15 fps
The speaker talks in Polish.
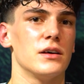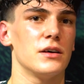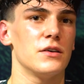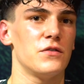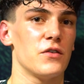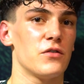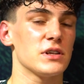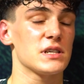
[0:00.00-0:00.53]
y,
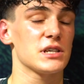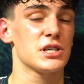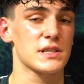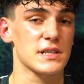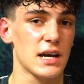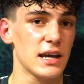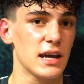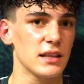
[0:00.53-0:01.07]
wywodzę się
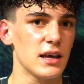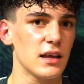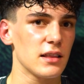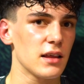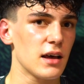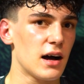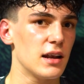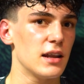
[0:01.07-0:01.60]
z K1,
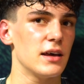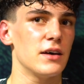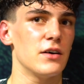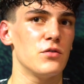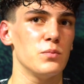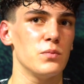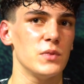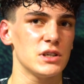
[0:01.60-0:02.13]
ale
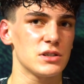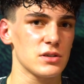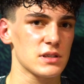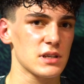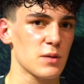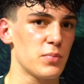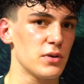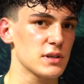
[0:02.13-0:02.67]
w
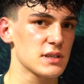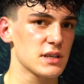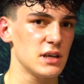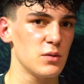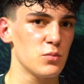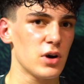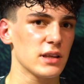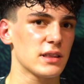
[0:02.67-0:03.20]
Mistrzostwach
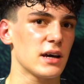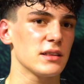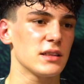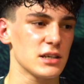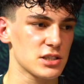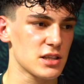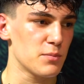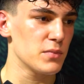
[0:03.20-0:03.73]
Polski Muay Thai
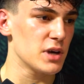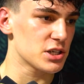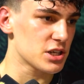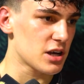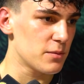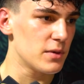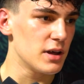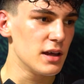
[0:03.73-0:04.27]
też tam
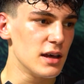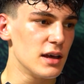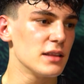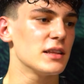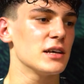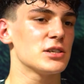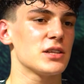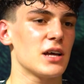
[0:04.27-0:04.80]
mieszam,
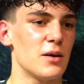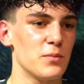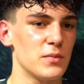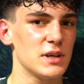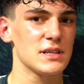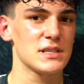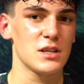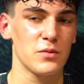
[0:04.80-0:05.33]
też tam
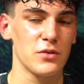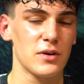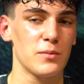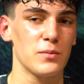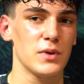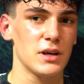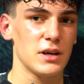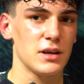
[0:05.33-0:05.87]
y,
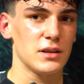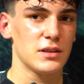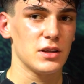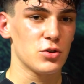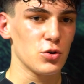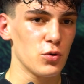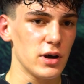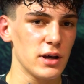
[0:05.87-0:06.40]
zdobywam y,
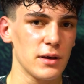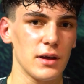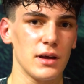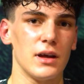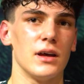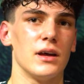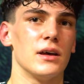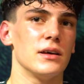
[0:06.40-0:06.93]
tytuły.
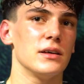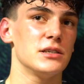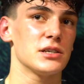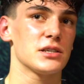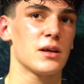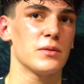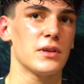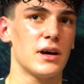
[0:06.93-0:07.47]

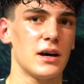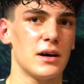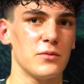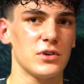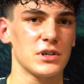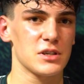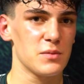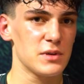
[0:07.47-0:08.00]
Gdzieś tam na
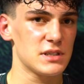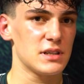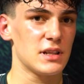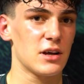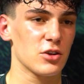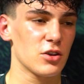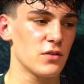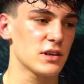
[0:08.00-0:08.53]
właśnie
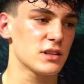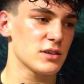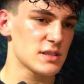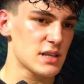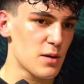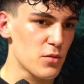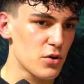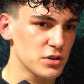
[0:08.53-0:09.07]
międzynarodowych to
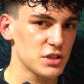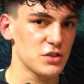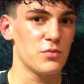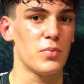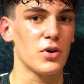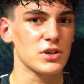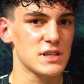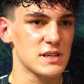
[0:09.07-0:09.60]
samo, gdzieś w
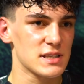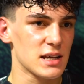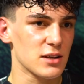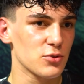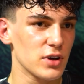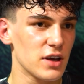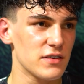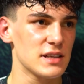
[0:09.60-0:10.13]
boksie
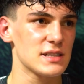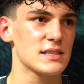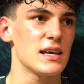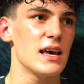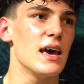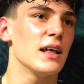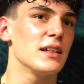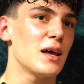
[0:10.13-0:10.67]
startuję, więc
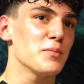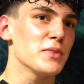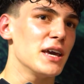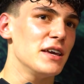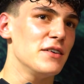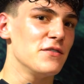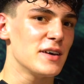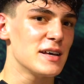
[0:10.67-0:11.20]
dla mnie
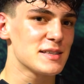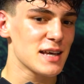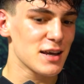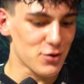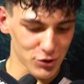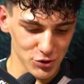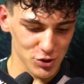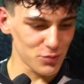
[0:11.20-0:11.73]
im więcej
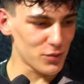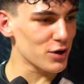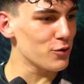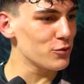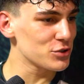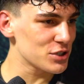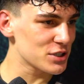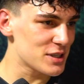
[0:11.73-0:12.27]
kończyn mogę
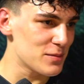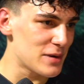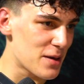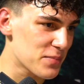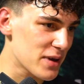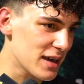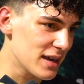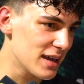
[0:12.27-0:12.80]
użyć, tym
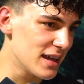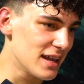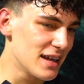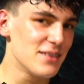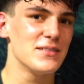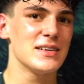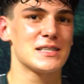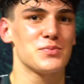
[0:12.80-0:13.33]
lepiej.
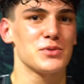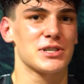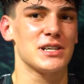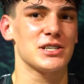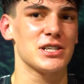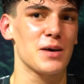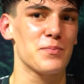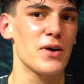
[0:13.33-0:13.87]
Więc
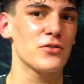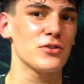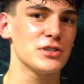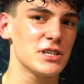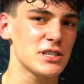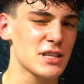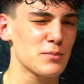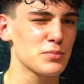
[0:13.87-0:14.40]
myślę, że na pewno
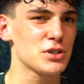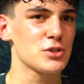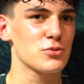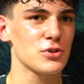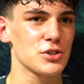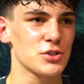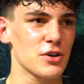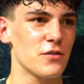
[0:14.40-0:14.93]
gdzieś tam
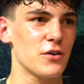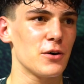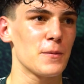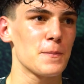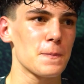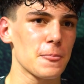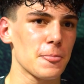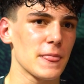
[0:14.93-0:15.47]

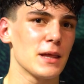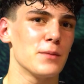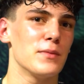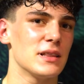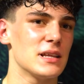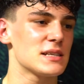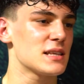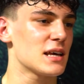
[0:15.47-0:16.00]
przyszłościowo
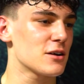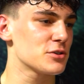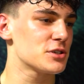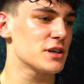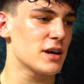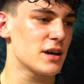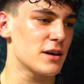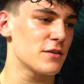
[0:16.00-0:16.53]
będę starał
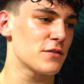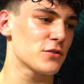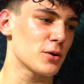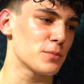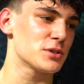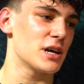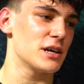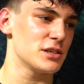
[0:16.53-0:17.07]
się w
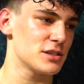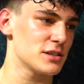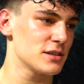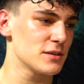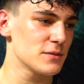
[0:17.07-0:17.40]
to przejść.